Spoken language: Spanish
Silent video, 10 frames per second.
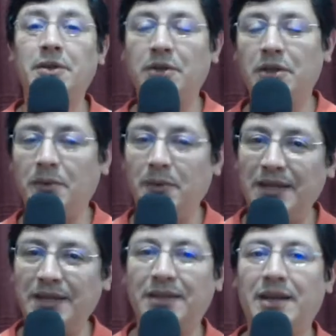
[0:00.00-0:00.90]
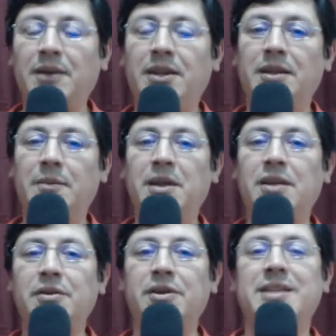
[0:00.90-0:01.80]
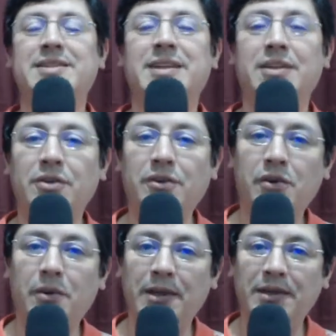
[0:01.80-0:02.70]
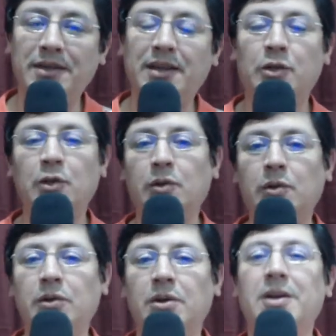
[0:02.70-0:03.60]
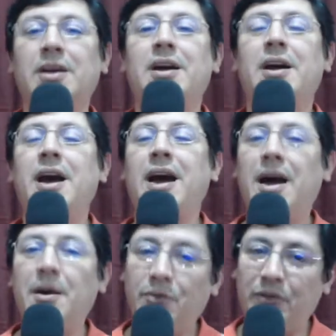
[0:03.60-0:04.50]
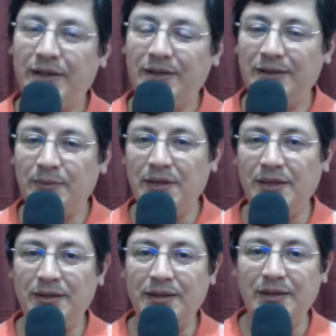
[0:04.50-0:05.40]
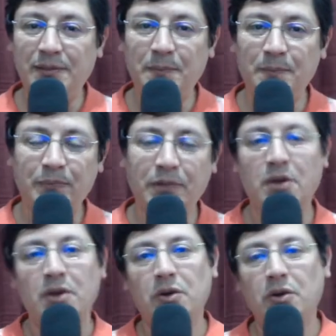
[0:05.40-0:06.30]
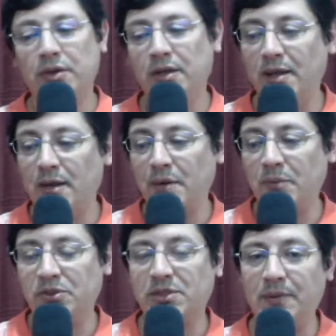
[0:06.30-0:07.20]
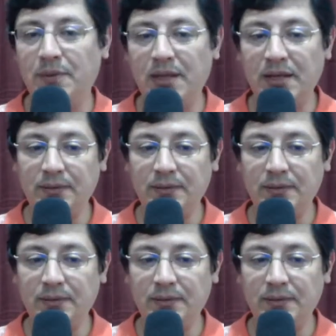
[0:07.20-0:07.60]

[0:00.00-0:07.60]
que nos ven a través de este medio, que el Señor los bendiga todo abundantemente. Hoy día vamos a ver